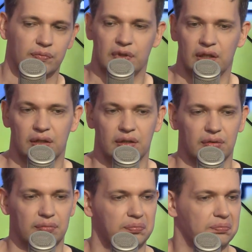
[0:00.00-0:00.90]

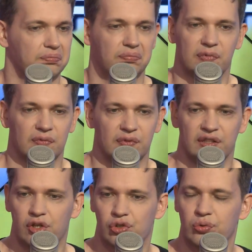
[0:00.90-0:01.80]
И
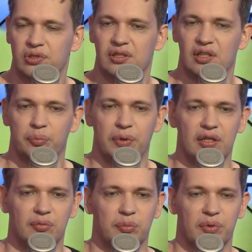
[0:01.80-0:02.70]
я жду с
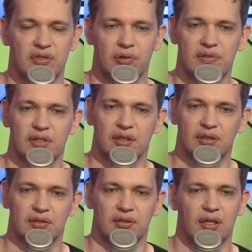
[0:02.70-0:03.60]
нетерпением и призываю всех
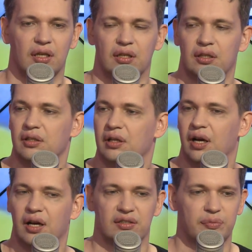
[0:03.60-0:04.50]

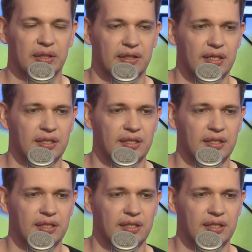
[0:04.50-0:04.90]
а, смотреть,